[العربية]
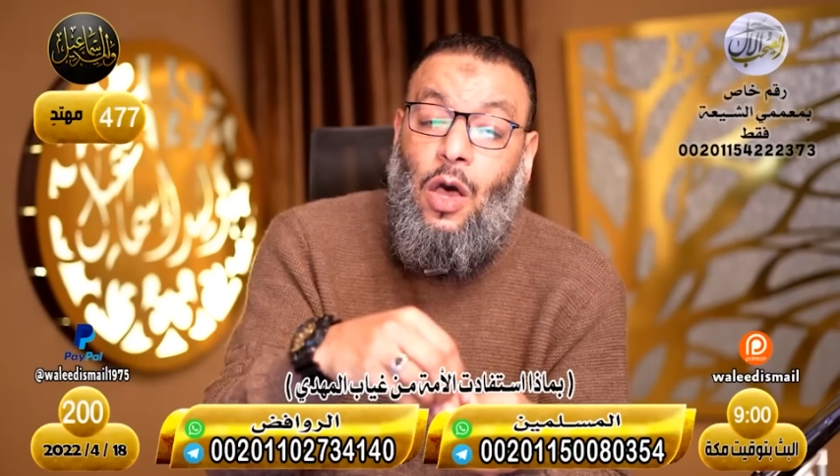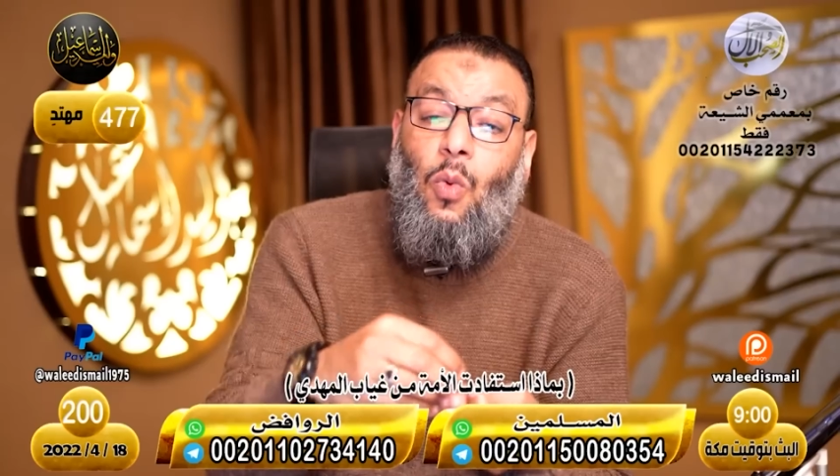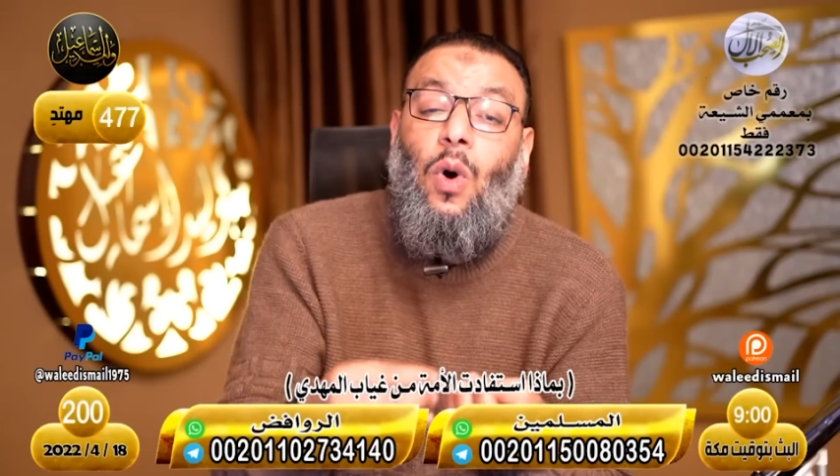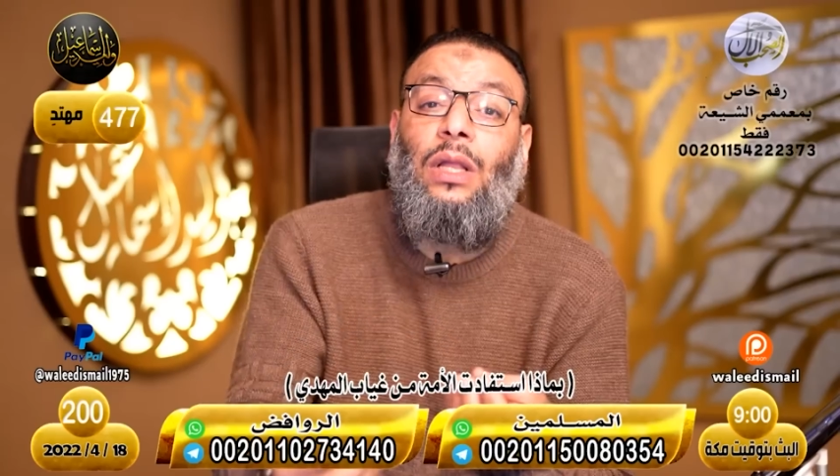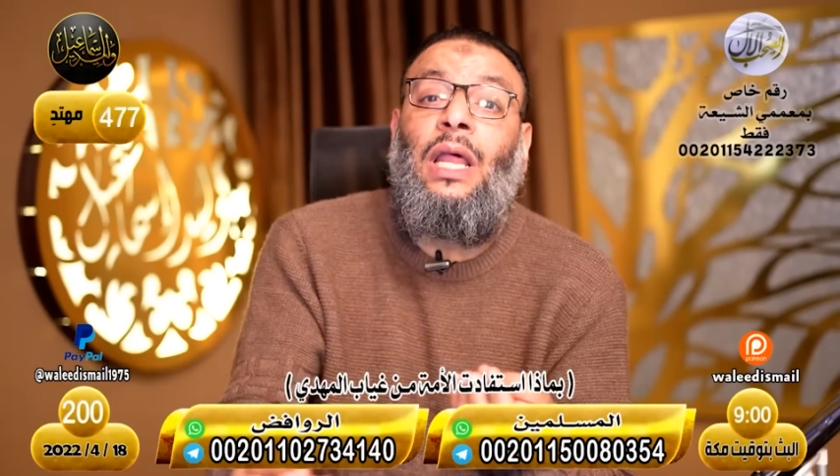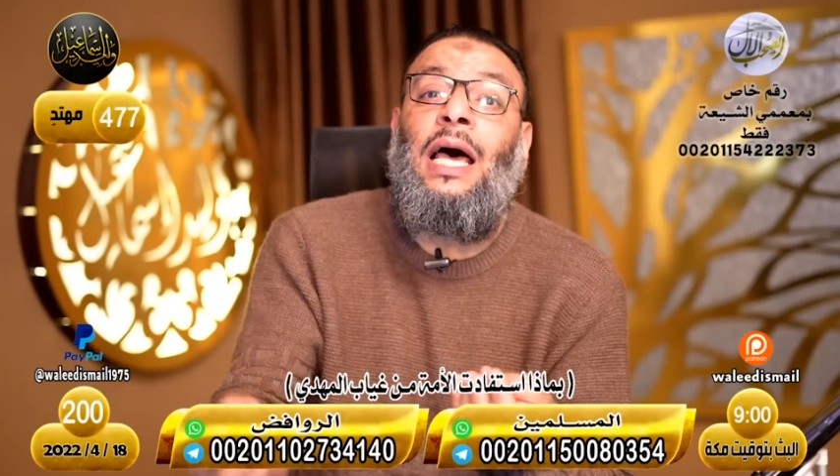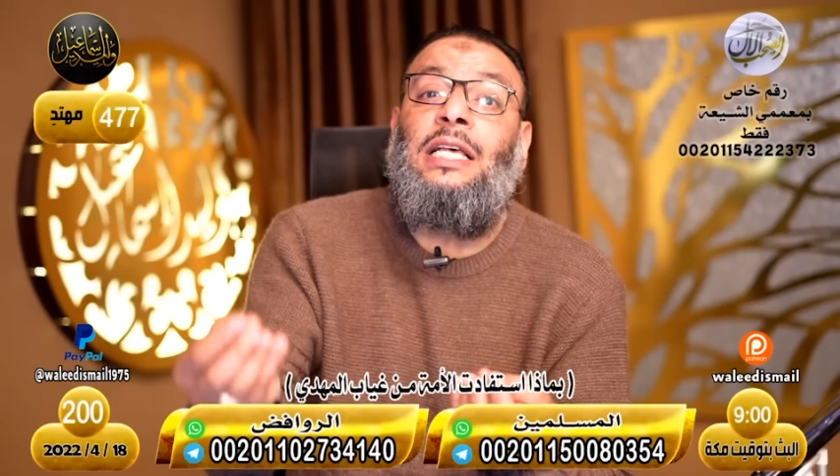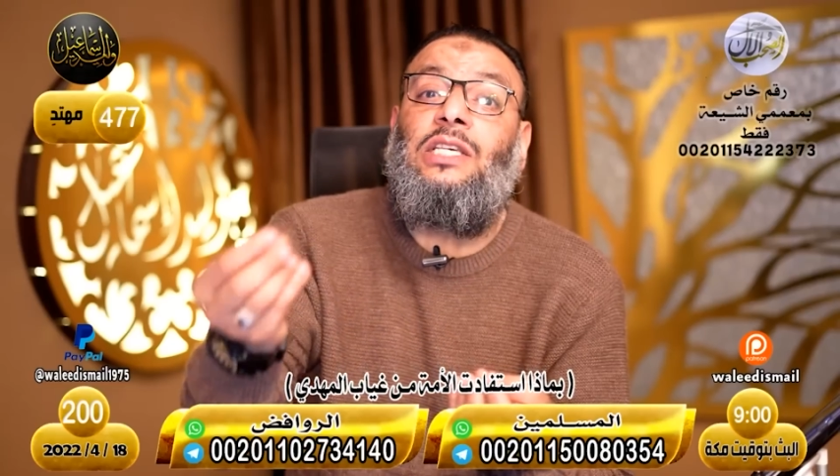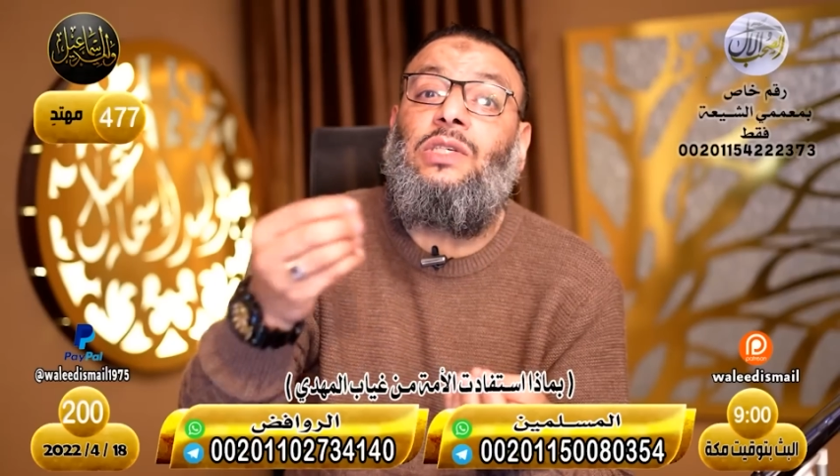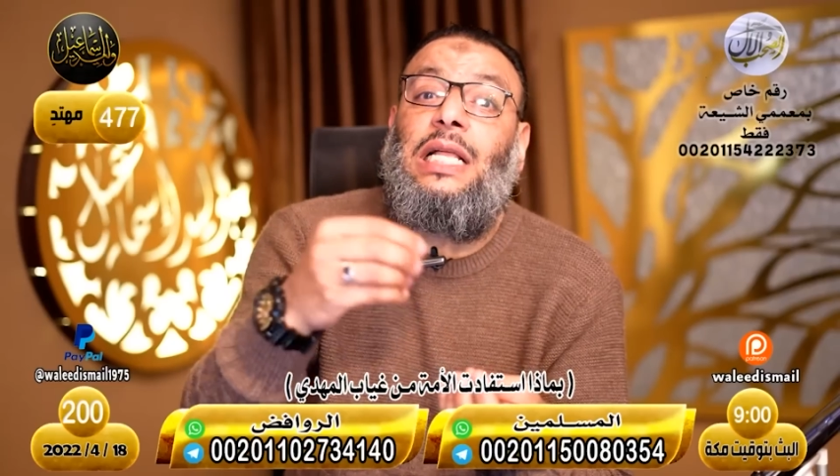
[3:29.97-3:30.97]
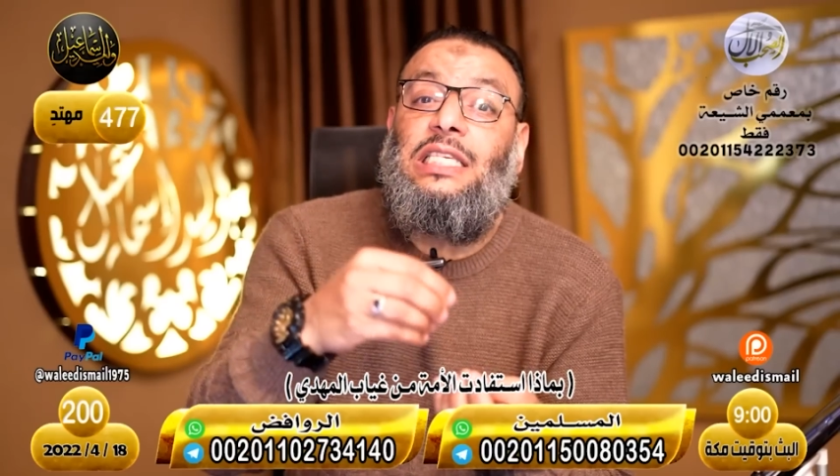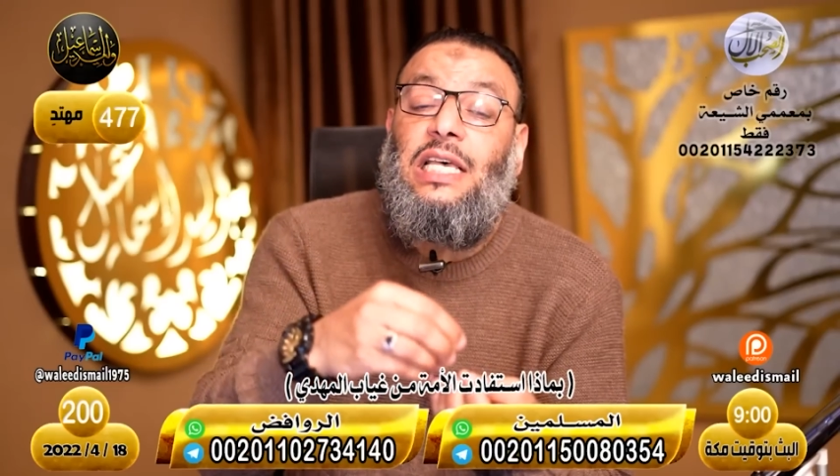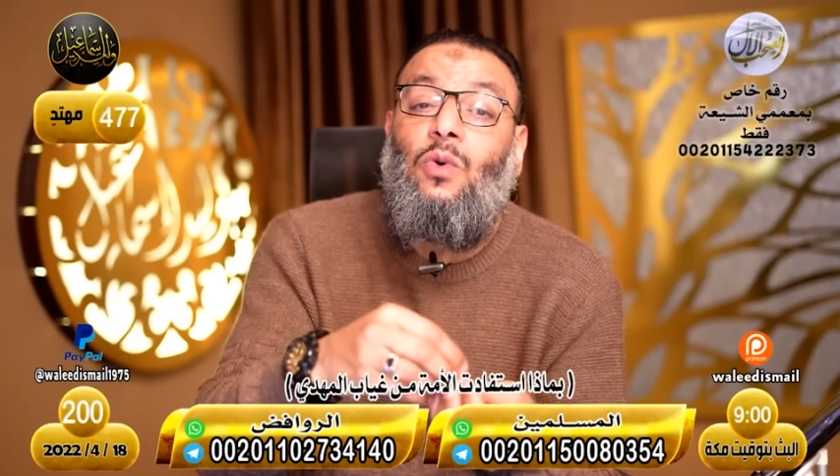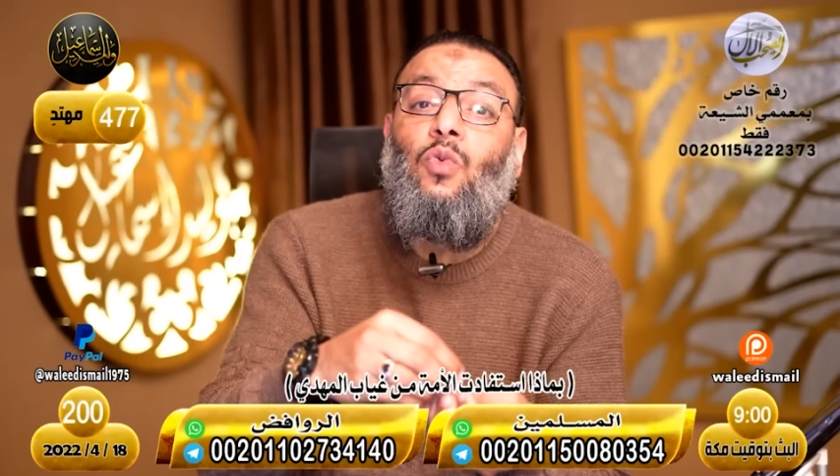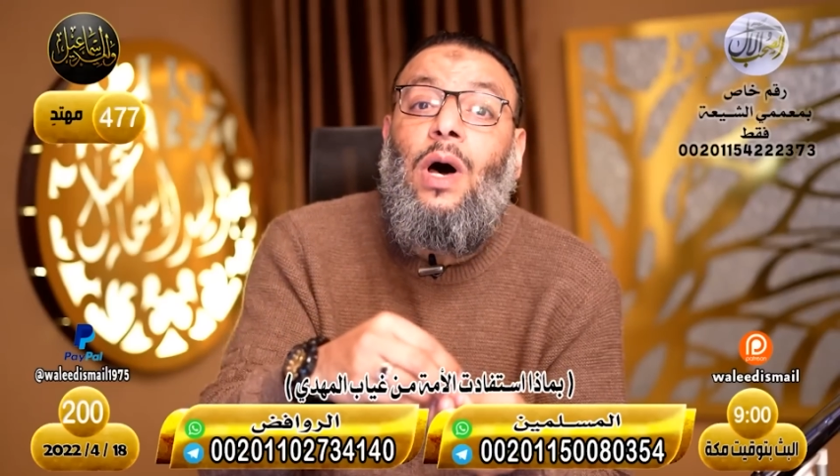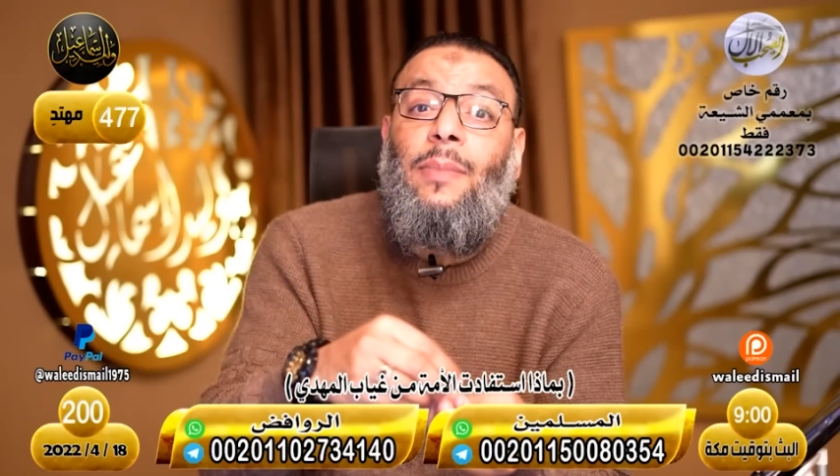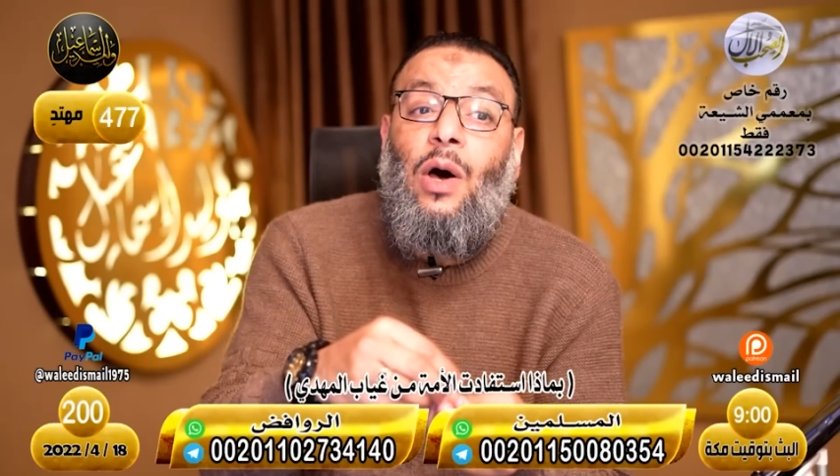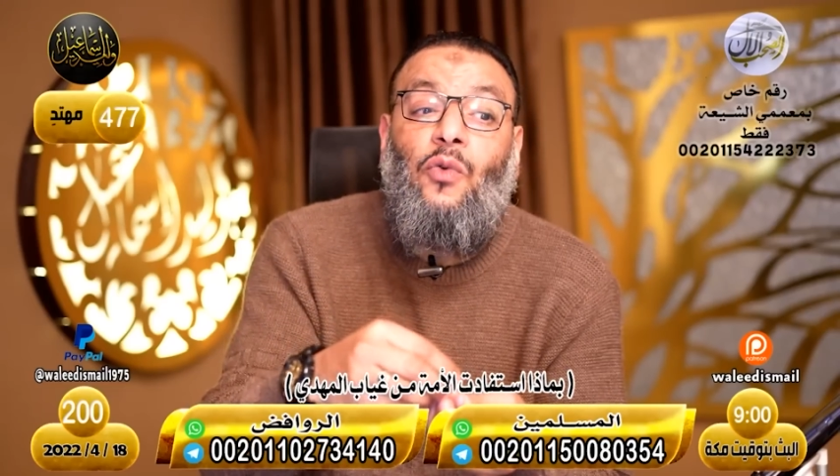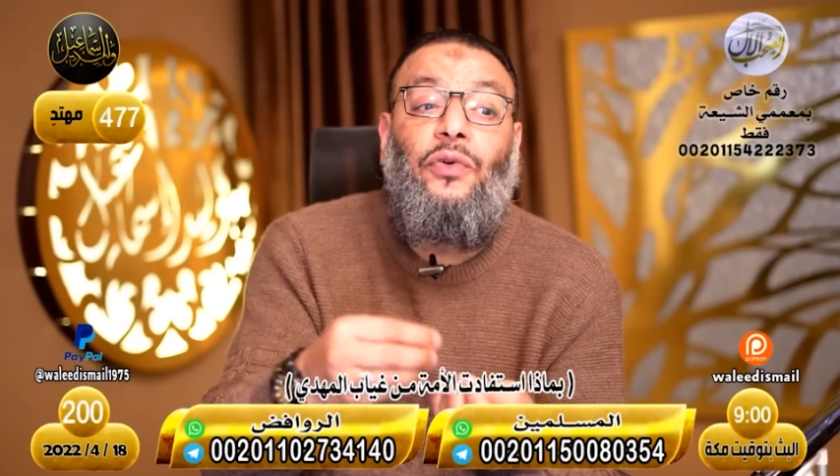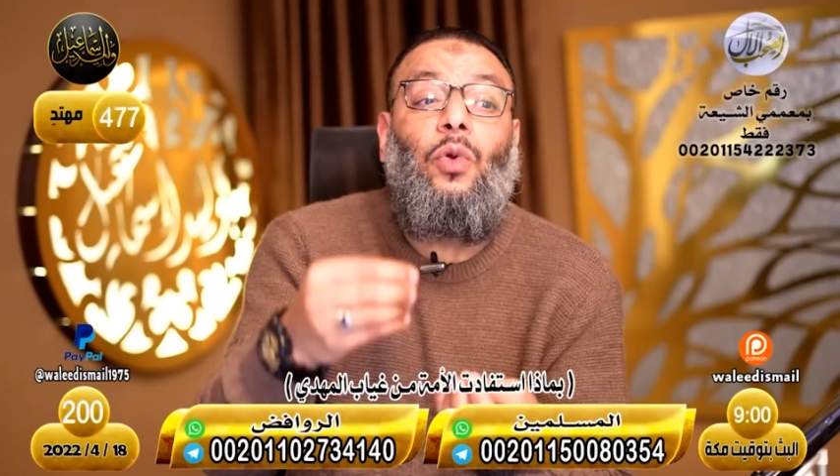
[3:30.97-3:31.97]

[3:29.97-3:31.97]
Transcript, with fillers: والله عز وجل صوبه في